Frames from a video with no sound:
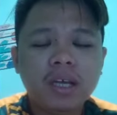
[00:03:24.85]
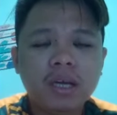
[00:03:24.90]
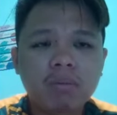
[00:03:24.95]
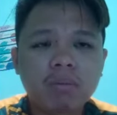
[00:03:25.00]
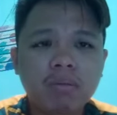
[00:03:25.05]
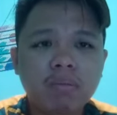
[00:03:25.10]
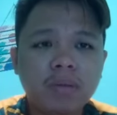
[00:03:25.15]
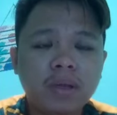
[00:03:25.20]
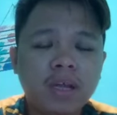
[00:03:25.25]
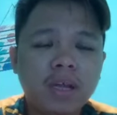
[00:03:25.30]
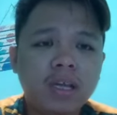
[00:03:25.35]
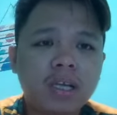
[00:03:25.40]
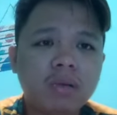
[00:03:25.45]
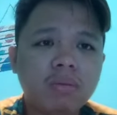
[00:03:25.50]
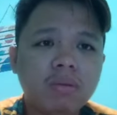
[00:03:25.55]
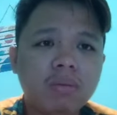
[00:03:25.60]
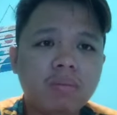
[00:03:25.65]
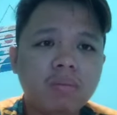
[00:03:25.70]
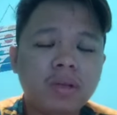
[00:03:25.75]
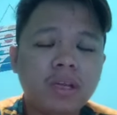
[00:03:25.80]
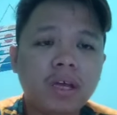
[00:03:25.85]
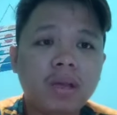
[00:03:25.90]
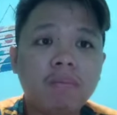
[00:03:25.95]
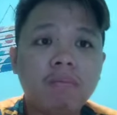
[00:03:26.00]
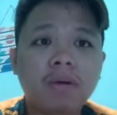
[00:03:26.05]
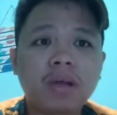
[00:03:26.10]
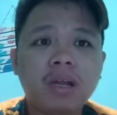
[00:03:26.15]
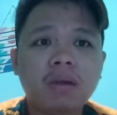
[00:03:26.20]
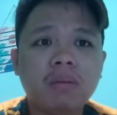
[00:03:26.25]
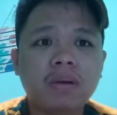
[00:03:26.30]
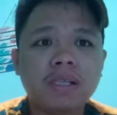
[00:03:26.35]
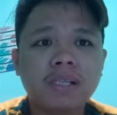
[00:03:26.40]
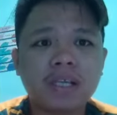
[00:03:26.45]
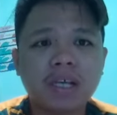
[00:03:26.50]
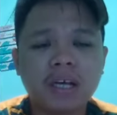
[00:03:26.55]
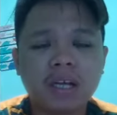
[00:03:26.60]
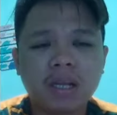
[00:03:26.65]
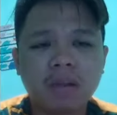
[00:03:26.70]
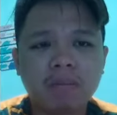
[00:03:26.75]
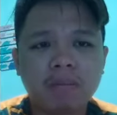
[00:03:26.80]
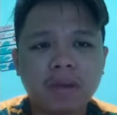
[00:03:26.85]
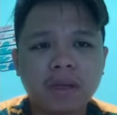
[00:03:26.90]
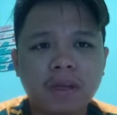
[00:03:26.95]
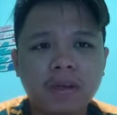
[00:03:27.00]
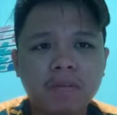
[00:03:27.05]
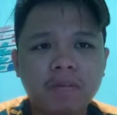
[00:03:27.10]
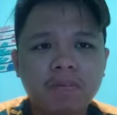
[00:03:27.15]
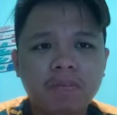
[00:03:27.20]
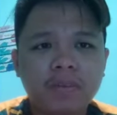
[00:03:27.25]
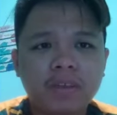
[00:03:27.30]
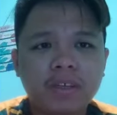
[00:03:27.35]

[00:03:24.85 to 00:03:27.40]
kepimpinan-kepimpinan pada masa hadapan.